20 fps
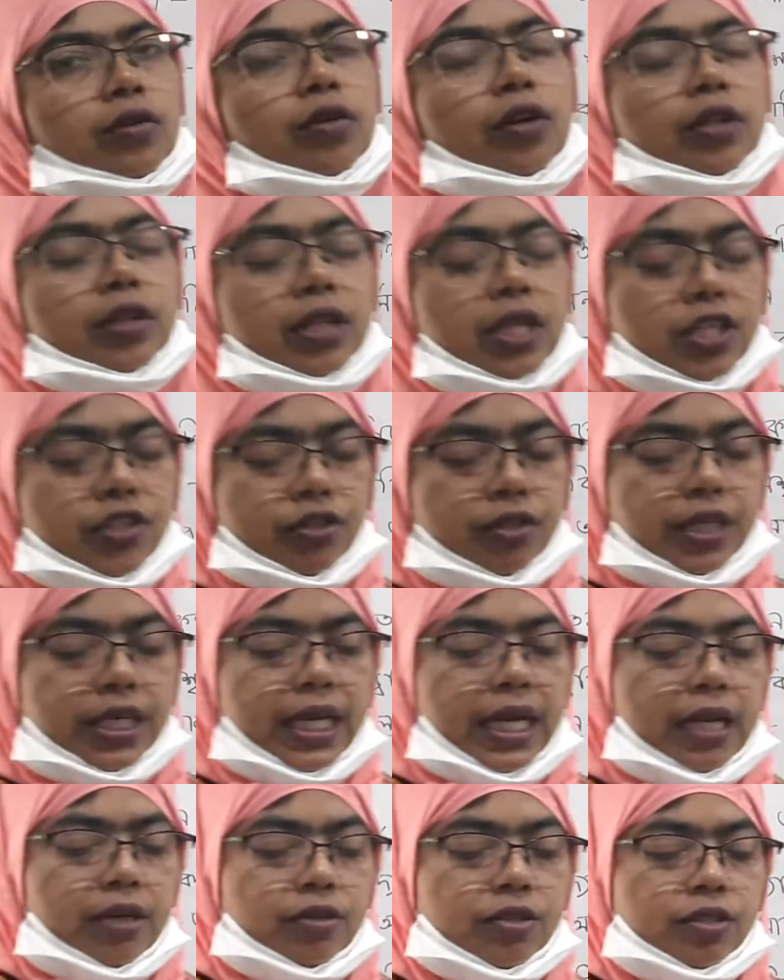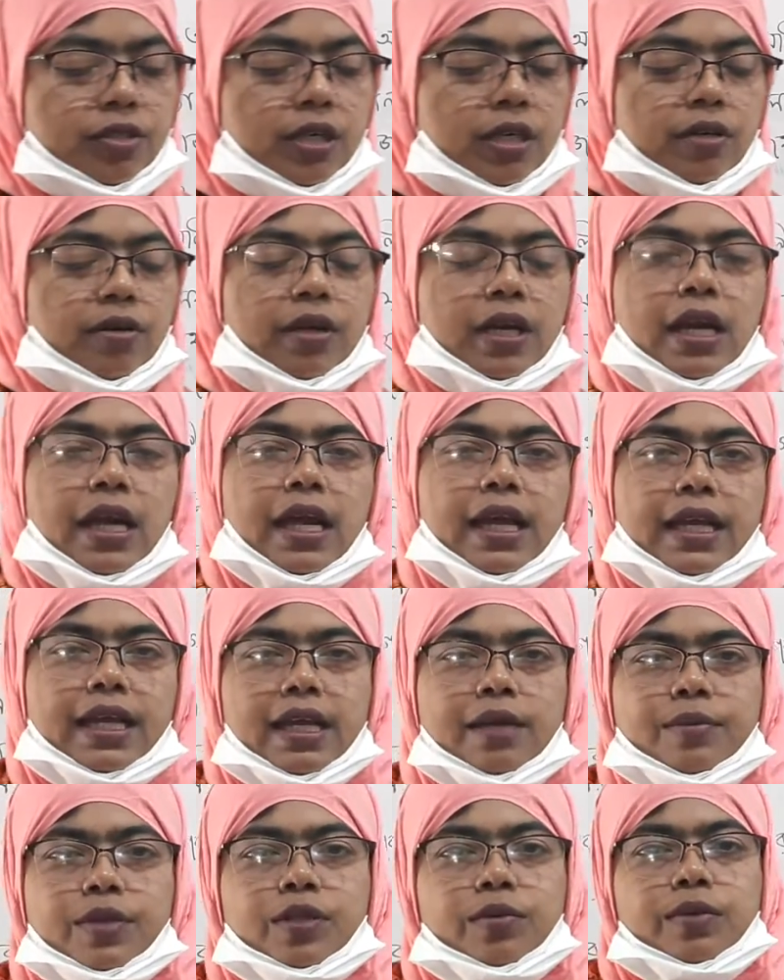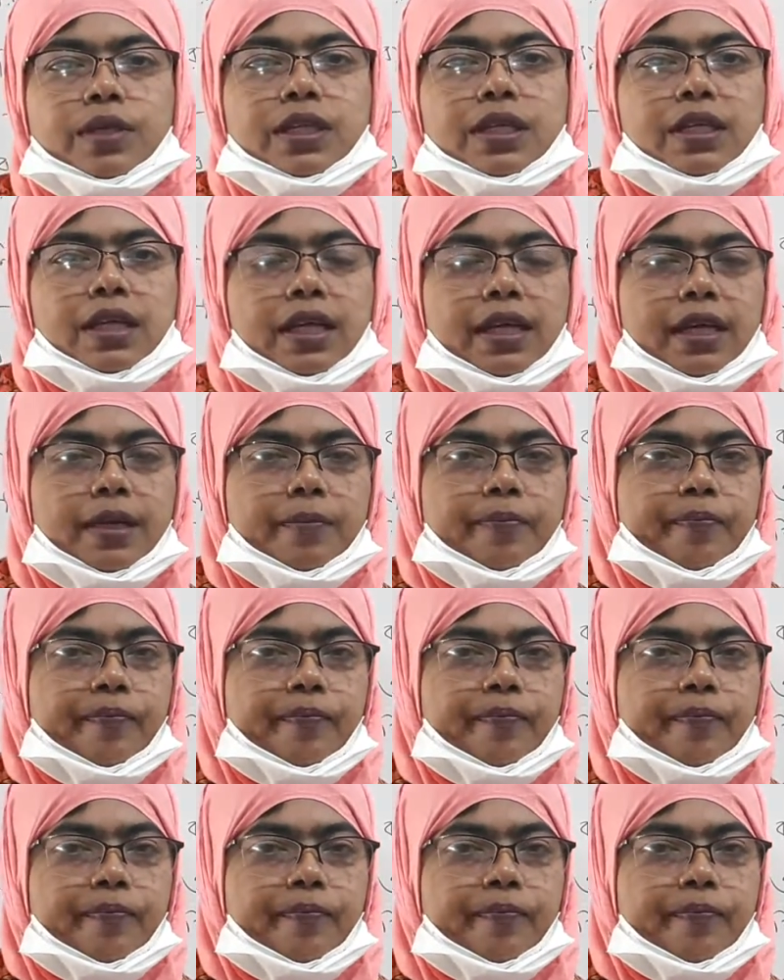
গদ্যাংশ থেকে আলোচনা করার আগে আমি তোমাদেরকে